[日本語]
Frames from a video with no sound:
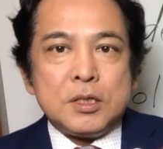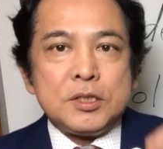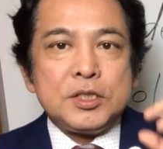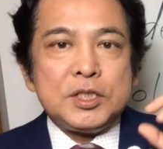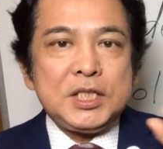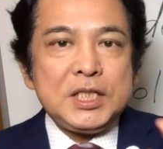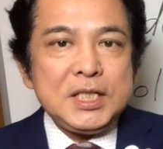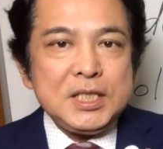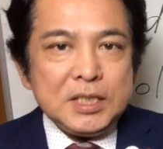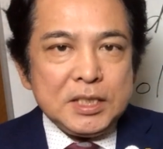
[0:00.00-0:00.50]

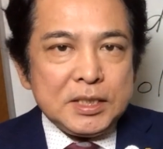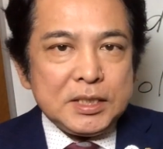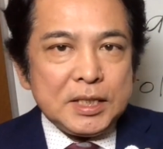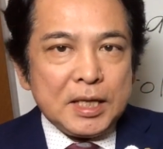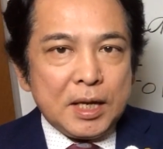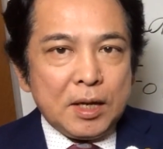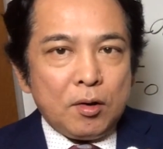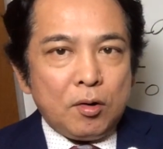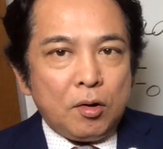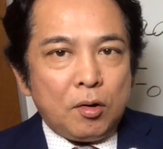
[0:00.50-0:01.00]
人
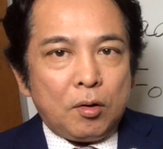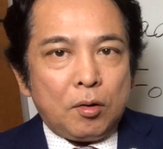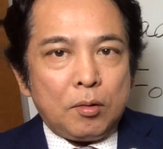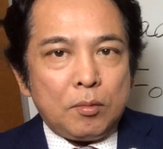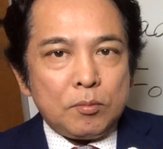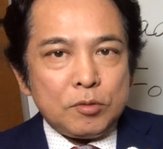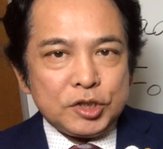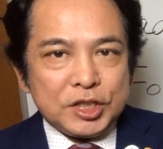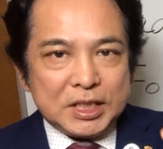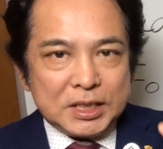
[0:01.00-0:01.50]
生を
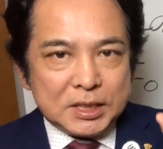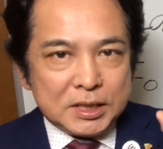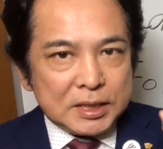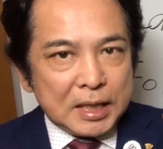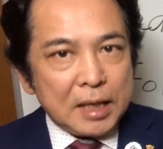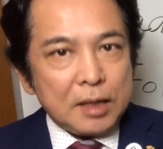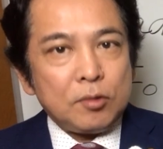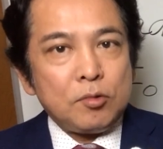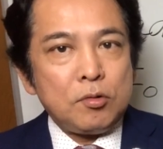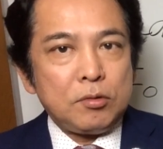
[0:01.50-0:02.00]
もし
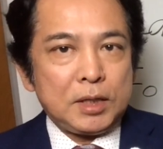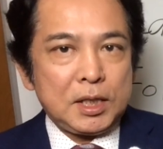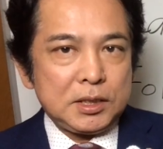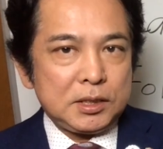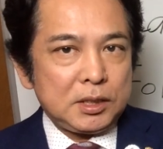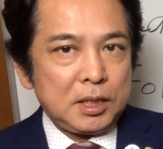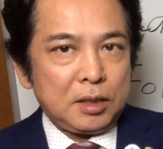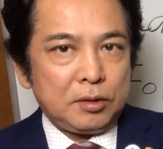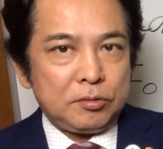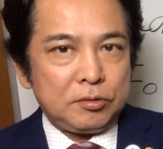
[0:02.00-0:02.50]
最高傑
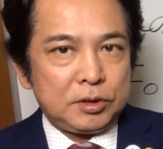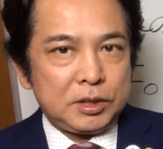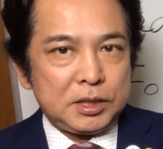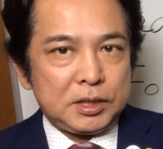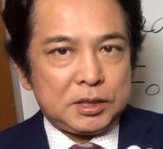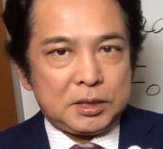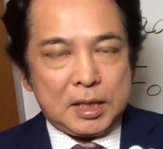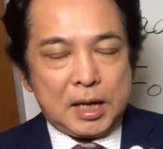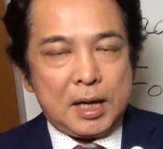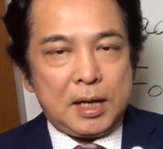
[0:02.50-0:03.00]
作に
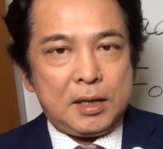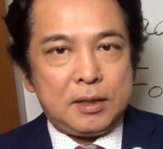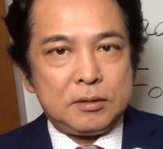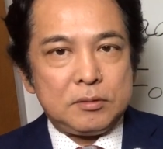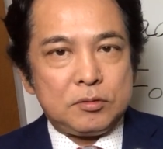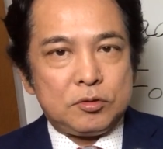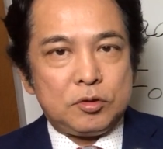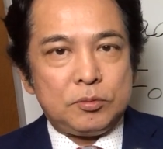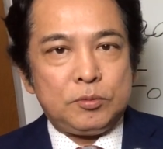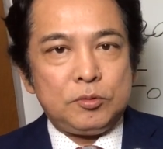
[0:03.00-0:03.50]
したい
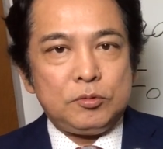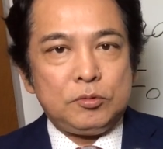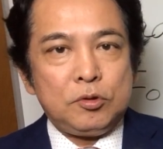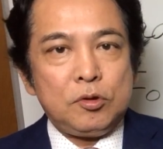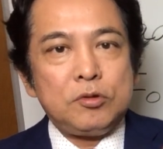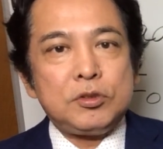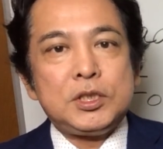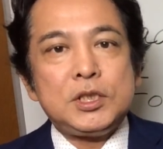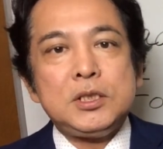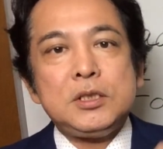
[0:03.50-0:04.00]
自分
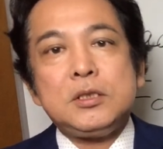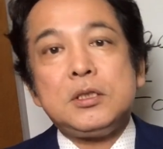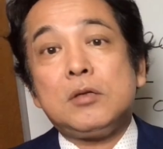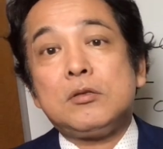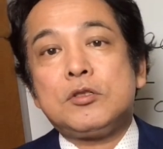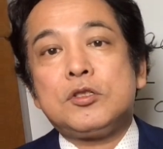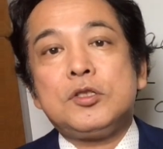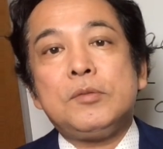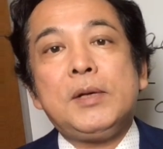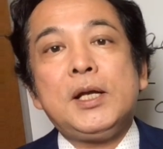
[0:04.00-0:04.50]
の人生を
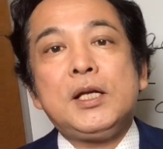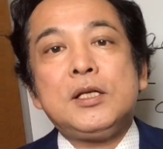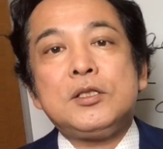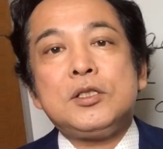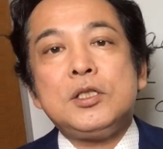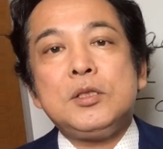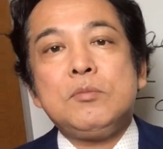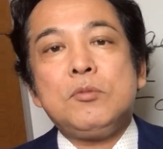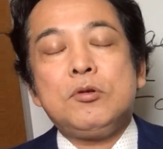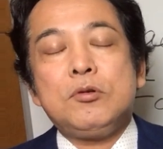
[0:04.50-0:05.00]
素晴ら
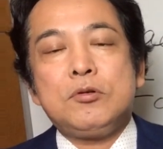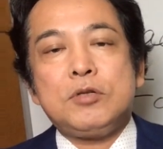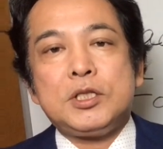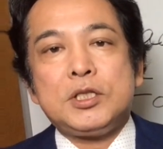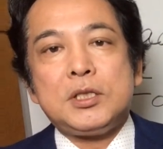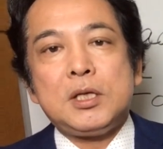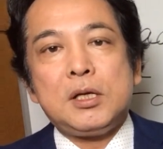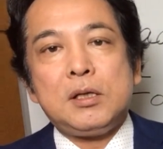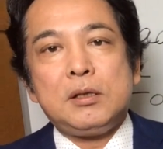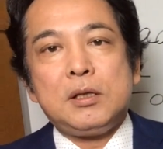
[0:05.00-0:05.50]
しいものに
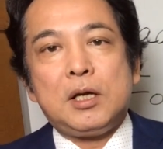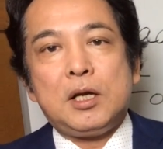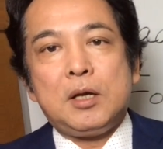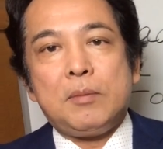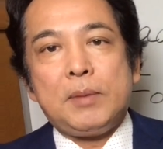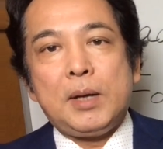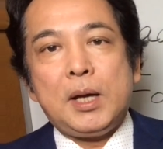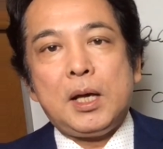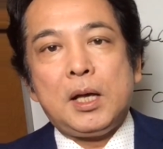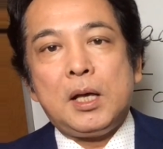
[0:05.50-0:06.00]
したいんであれ
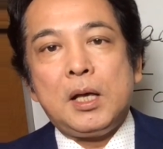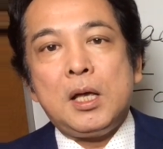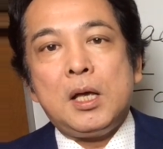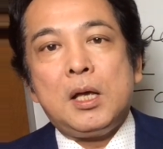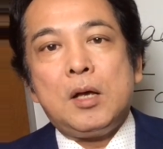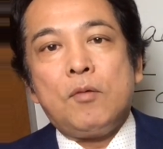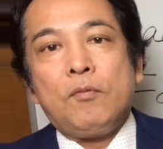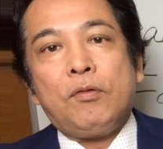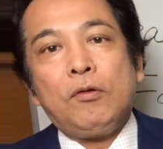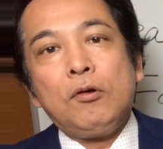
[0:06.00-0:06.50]
ば
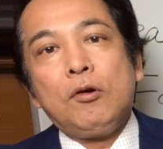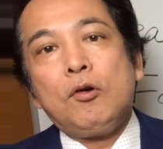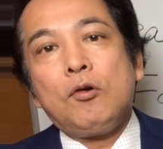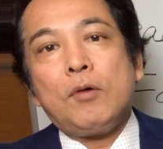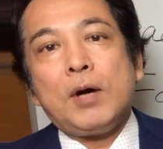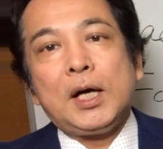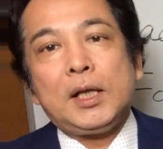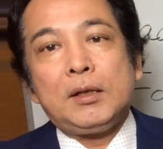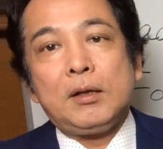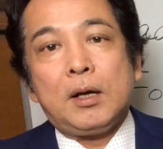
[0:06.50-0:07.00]

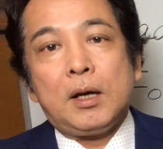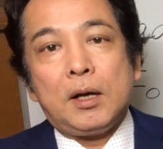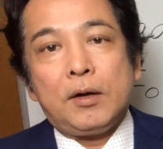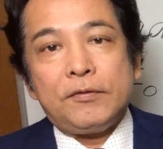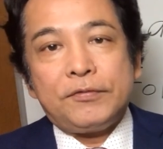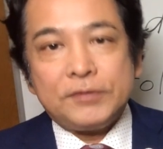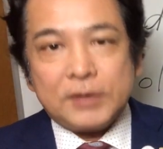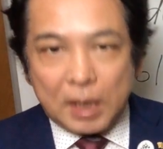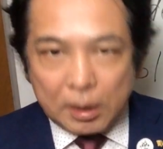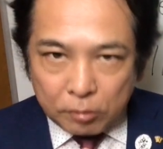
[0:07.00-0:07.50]
フォロワーでは
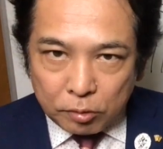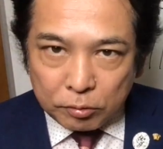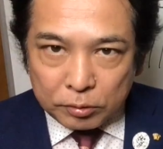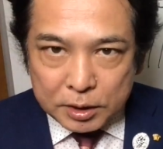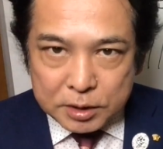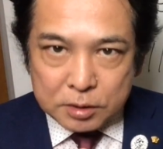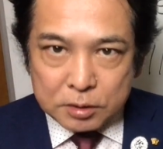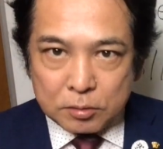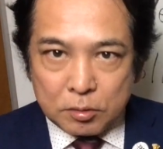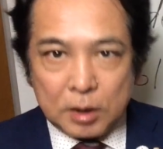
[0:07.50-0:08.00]
不可能で
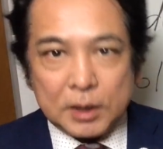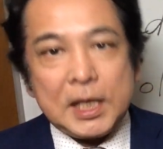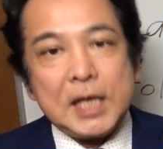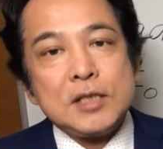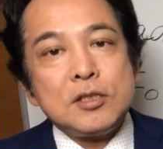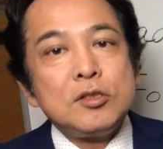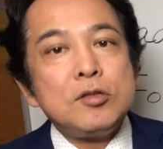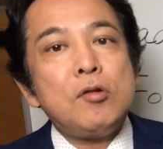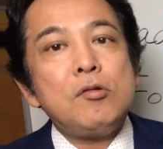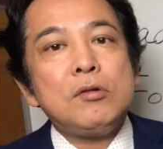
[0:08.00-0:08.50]
す。まあ、
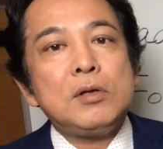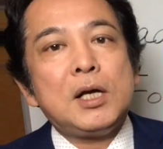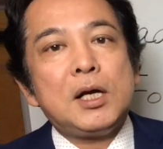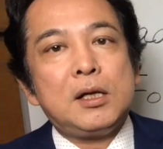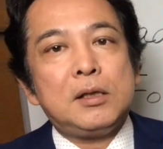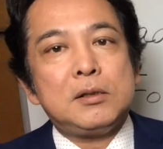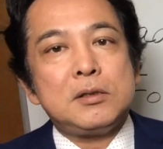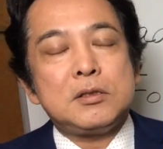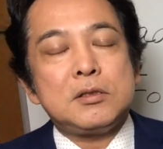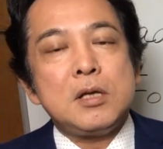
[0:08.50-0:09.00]
結論か
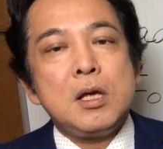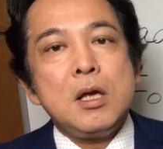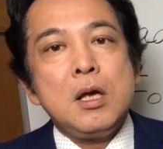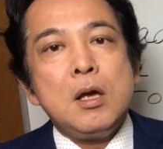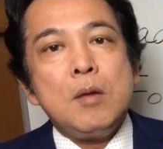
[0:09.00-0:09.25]
らです。